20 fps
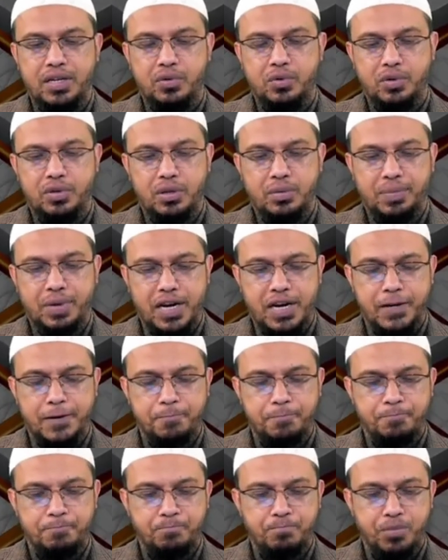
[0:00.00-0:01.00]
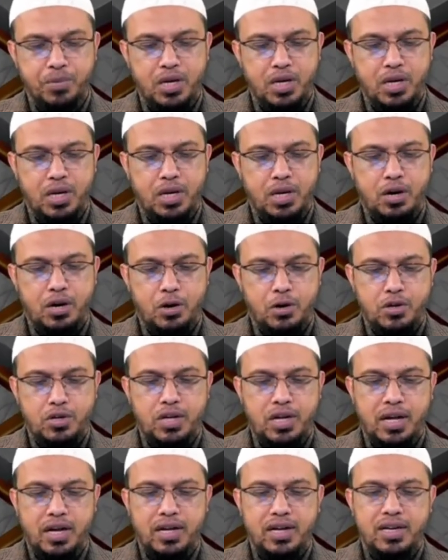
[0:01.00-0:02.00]
আপনি এটি করতে পারেন
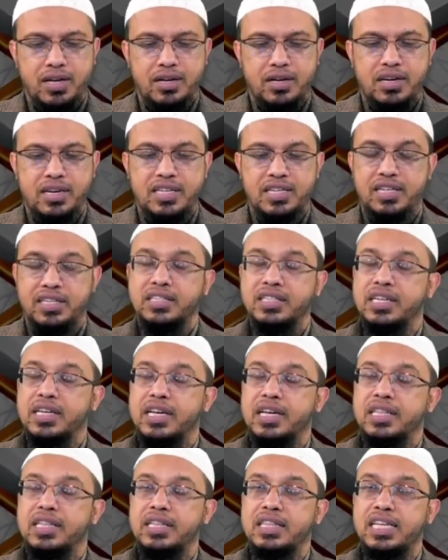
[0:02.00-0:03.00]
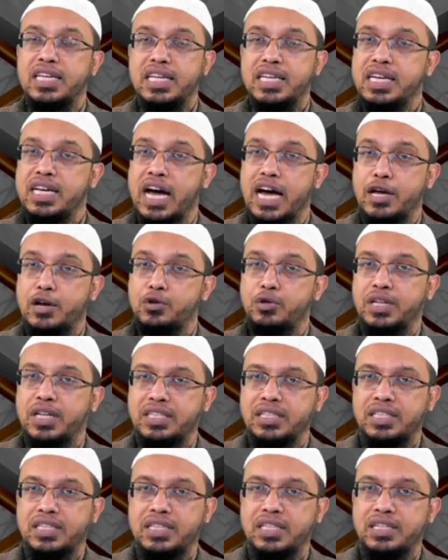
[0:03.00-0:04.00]
অন্যথায় নিজের যে দিনই গায়রত
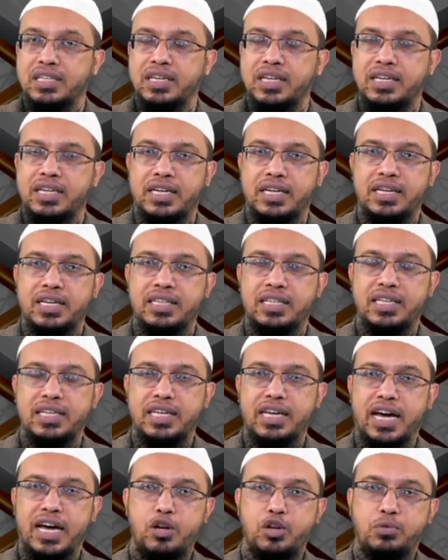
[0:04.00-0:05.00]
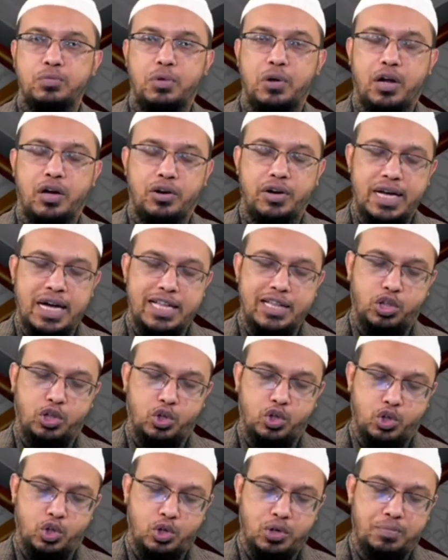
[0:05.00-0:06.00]
আছে এটাকে দিনই গায়রত বলা হয়
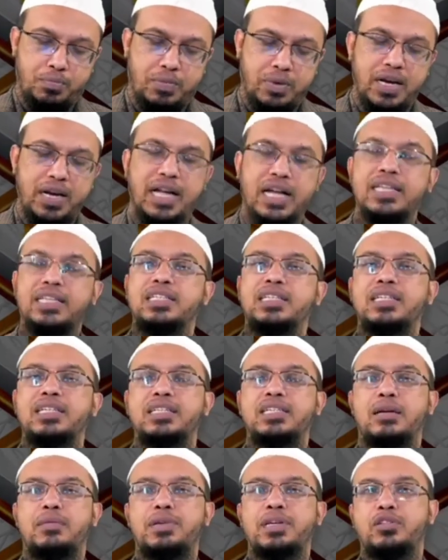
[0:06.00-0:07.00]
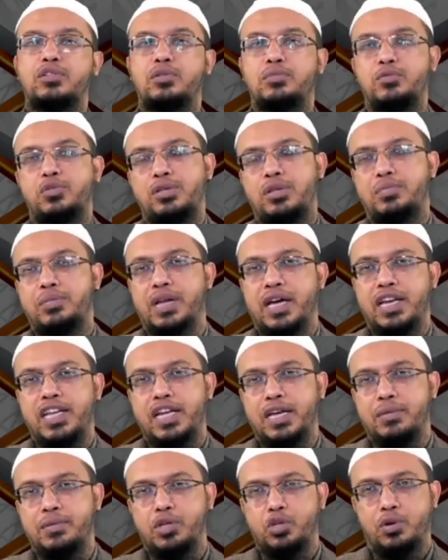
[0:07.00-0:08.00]
আত্মসম্মান আছে যে আমি একজন মুসলিম
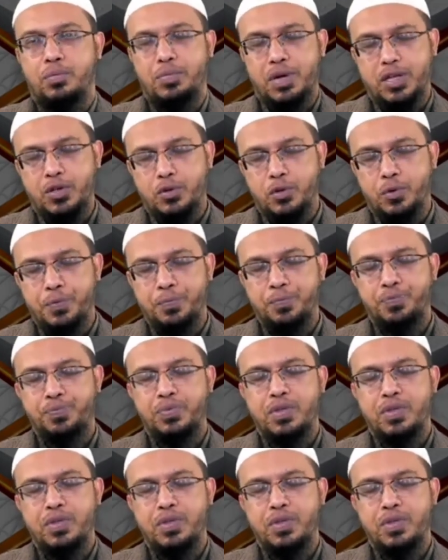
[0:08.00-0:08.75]
নারী আমি সম্ভ্রান্ত